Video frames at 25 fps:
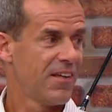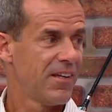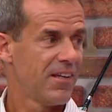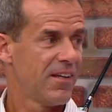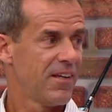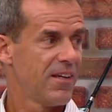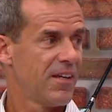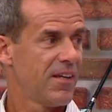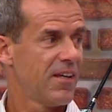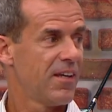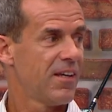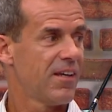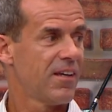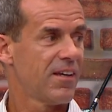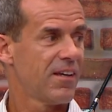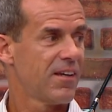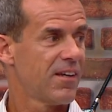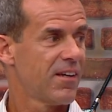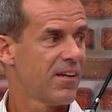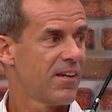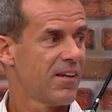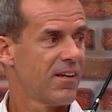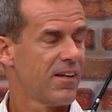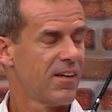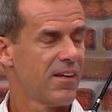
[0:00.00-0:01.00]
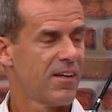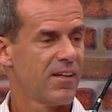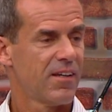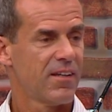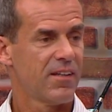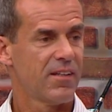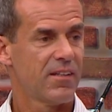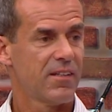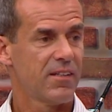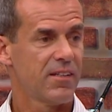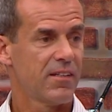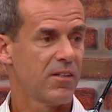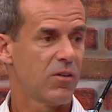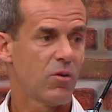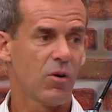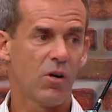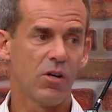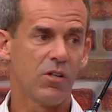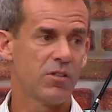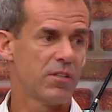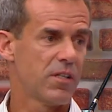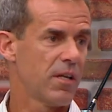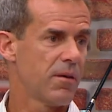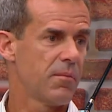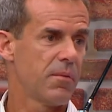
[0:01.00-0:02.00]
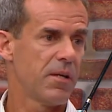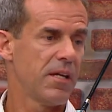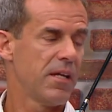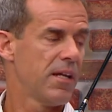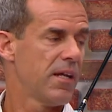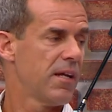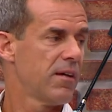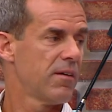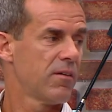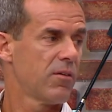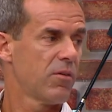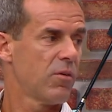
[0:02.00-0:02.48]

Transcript: ¿Y cuándo te eh, das cuenta? ¿Cuando volvés? Cuando termina,